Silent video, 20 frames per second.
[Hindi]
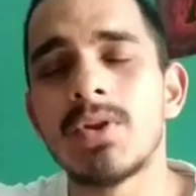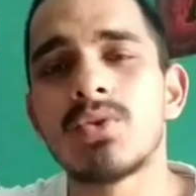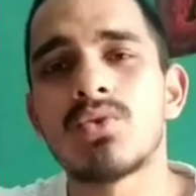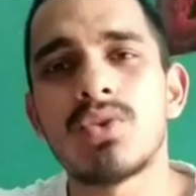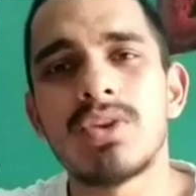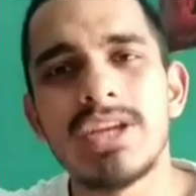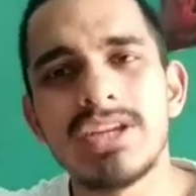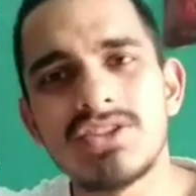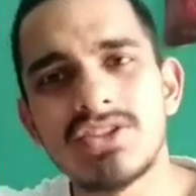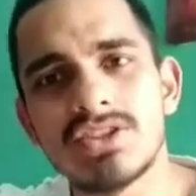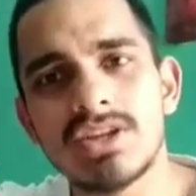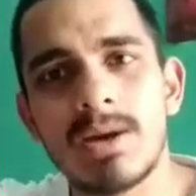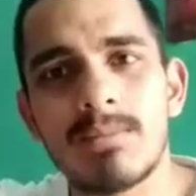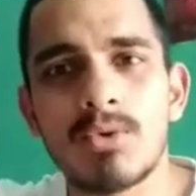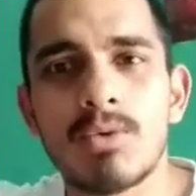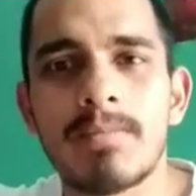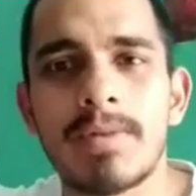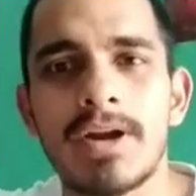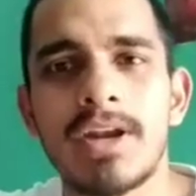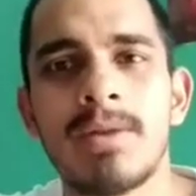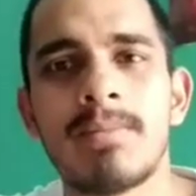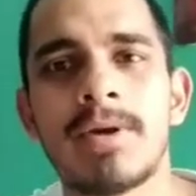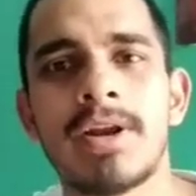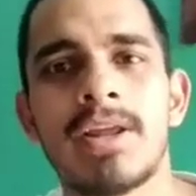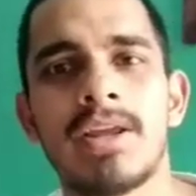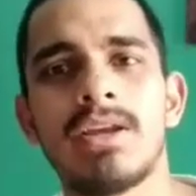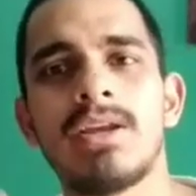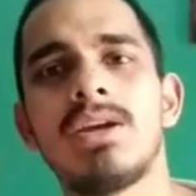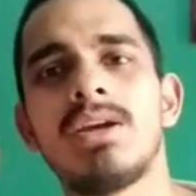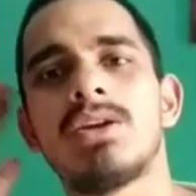तो ये चीज़ें आपको पढ़नी
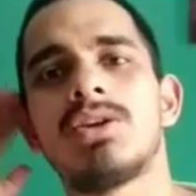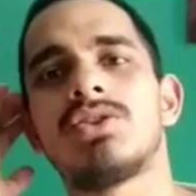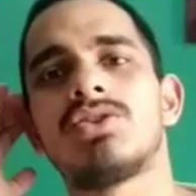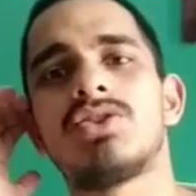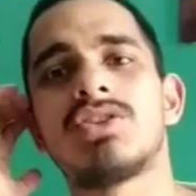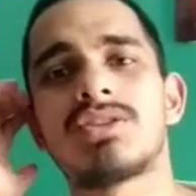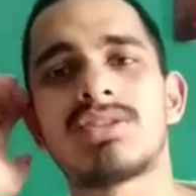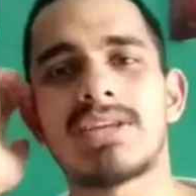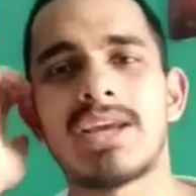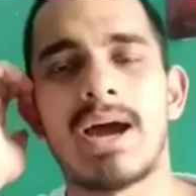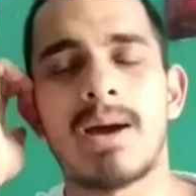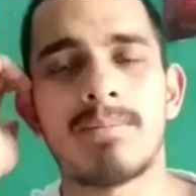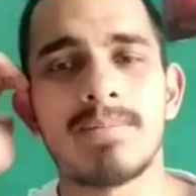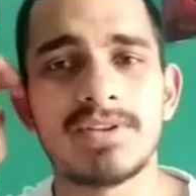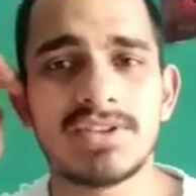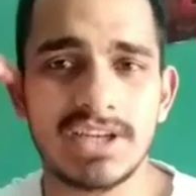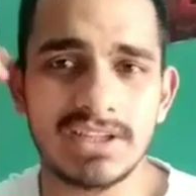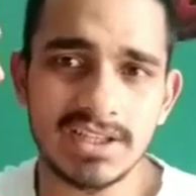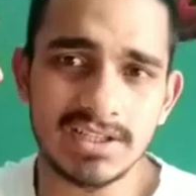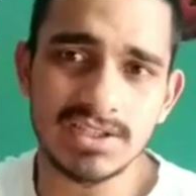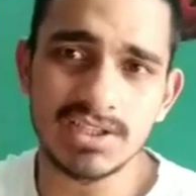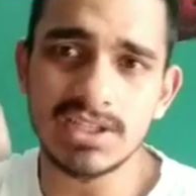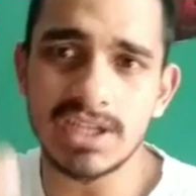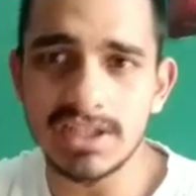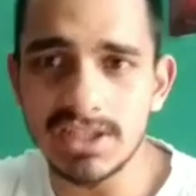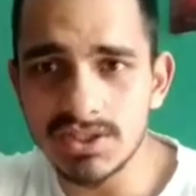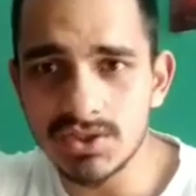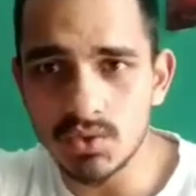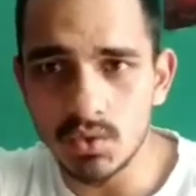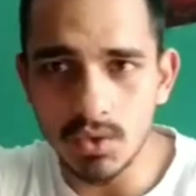पड़ेंगी जिससे आप ज़्यादा से
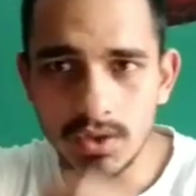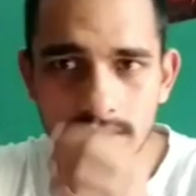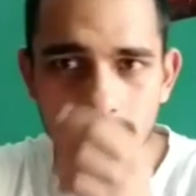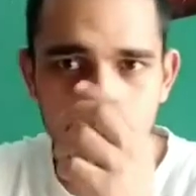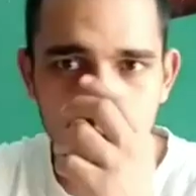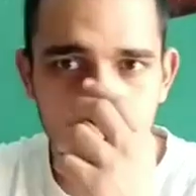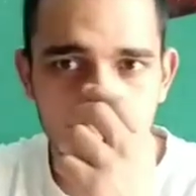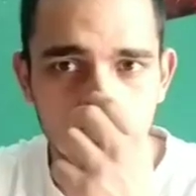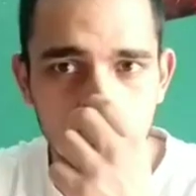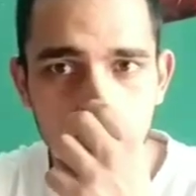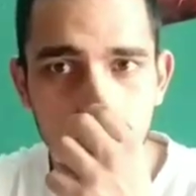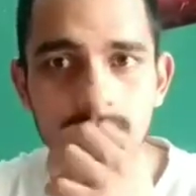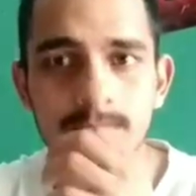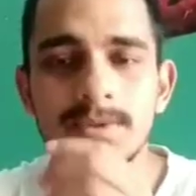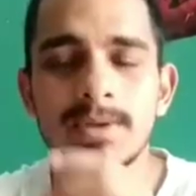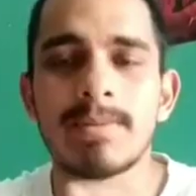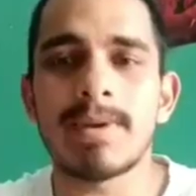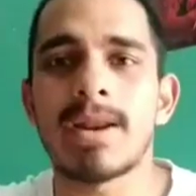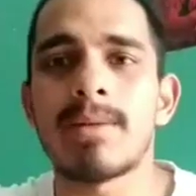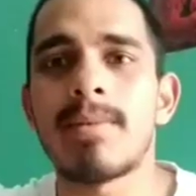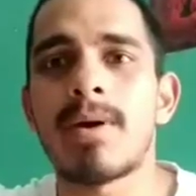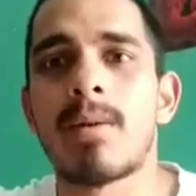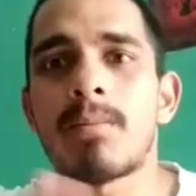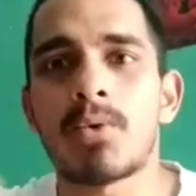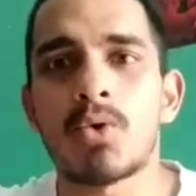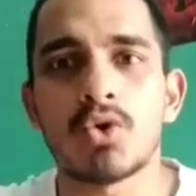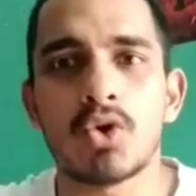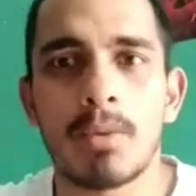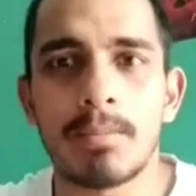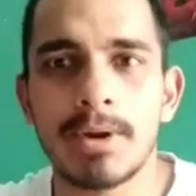ज़्यादा स्कोर कर सको तो सबसे पहले मैं
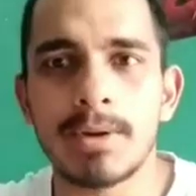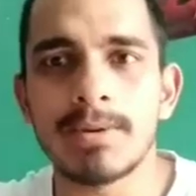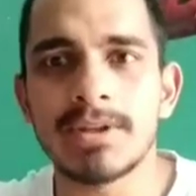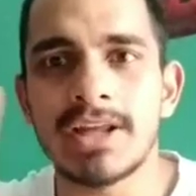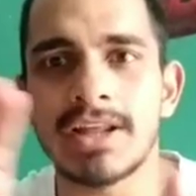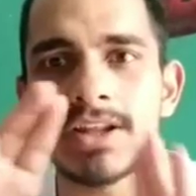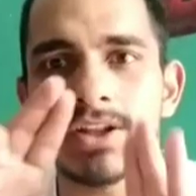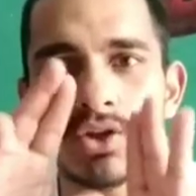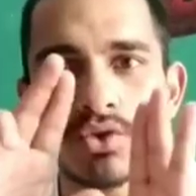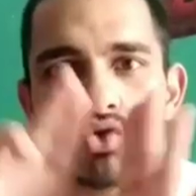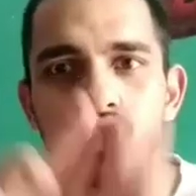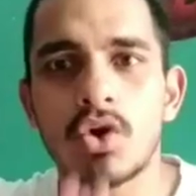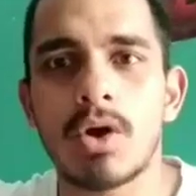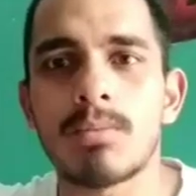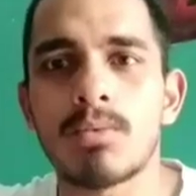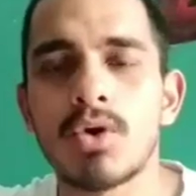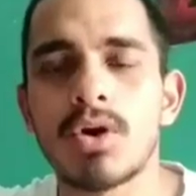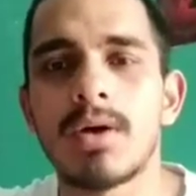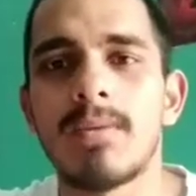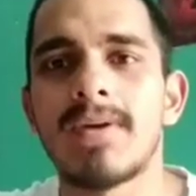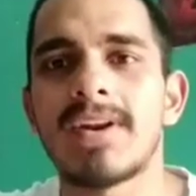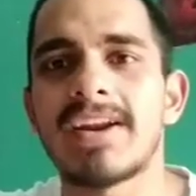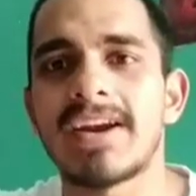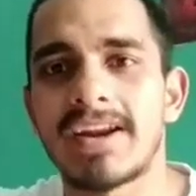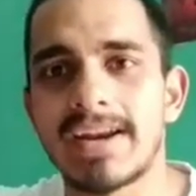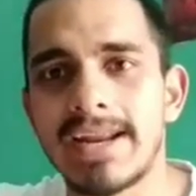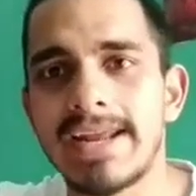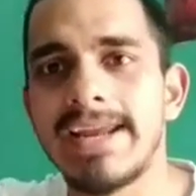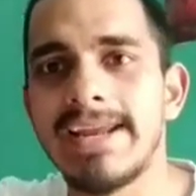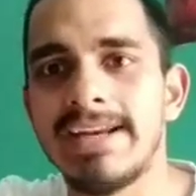आपको टॉपिक बता देता हूँ जो आपको कवर
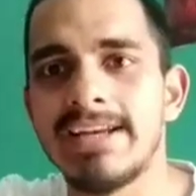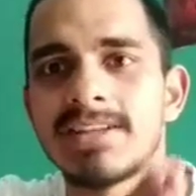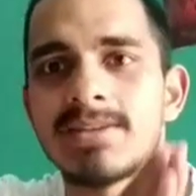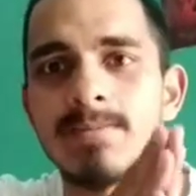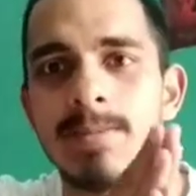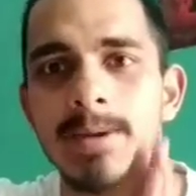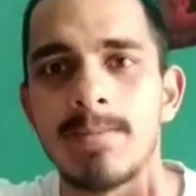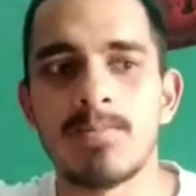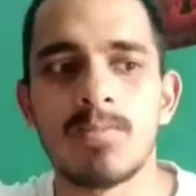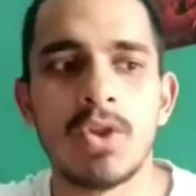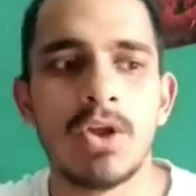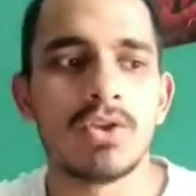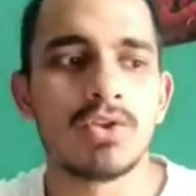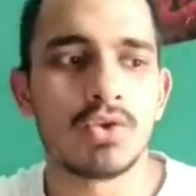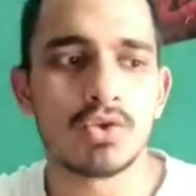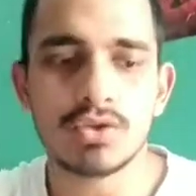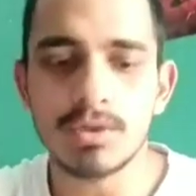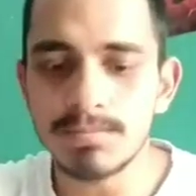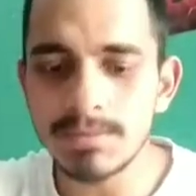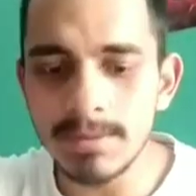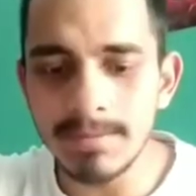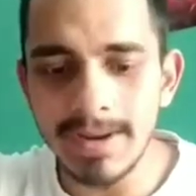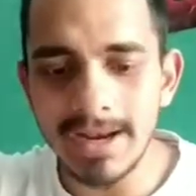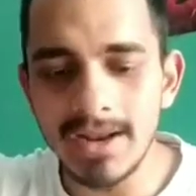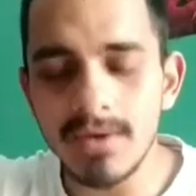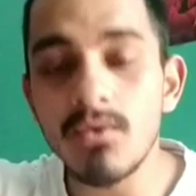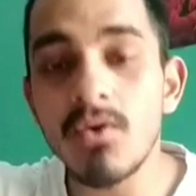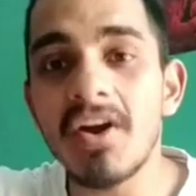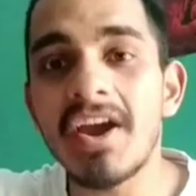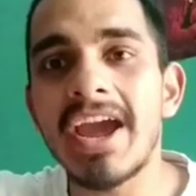करने हैं इंग्लिश में तो सबसे
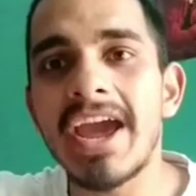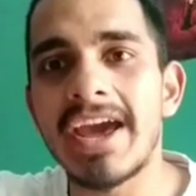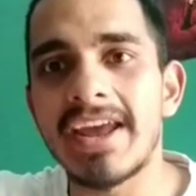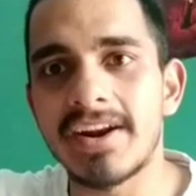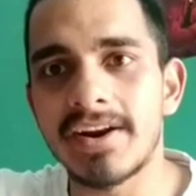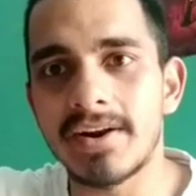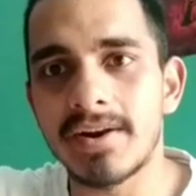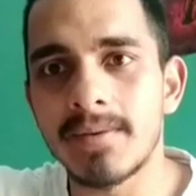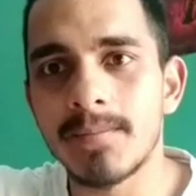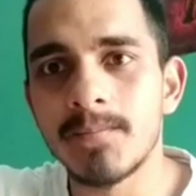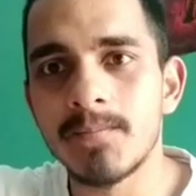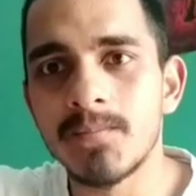पहले वो है एरर